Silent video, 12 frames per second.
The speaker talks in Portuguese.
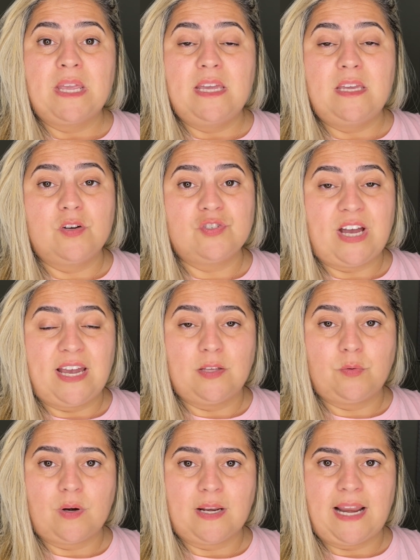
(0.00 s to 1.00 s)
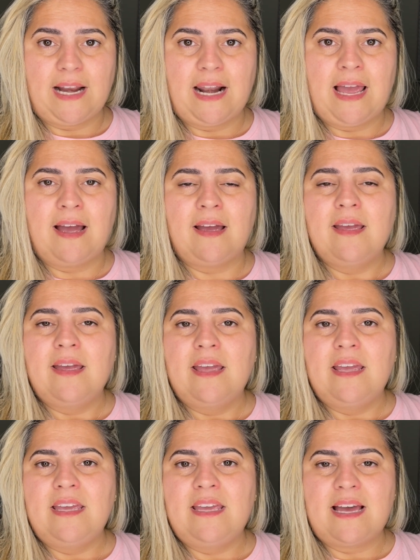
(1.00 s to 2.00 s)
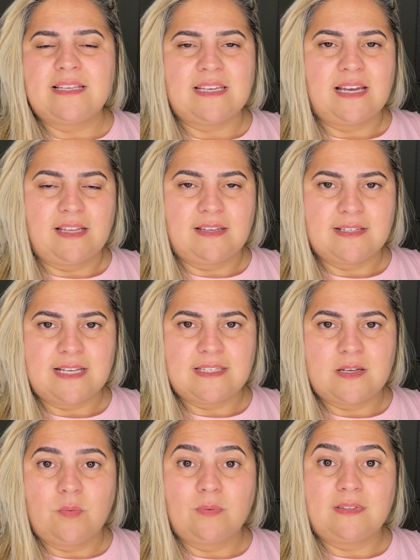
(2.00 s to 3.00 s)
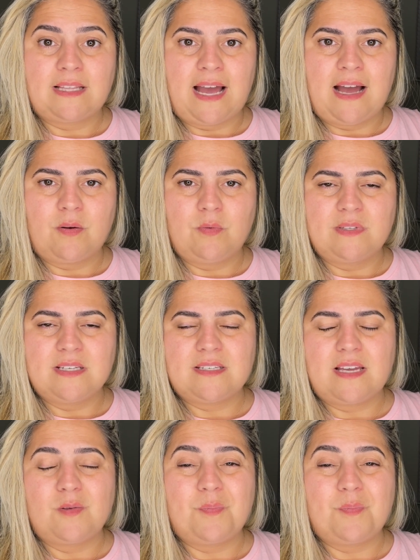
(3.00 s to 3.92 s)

e eu já retornei lá e a cicatrização tá acontecendo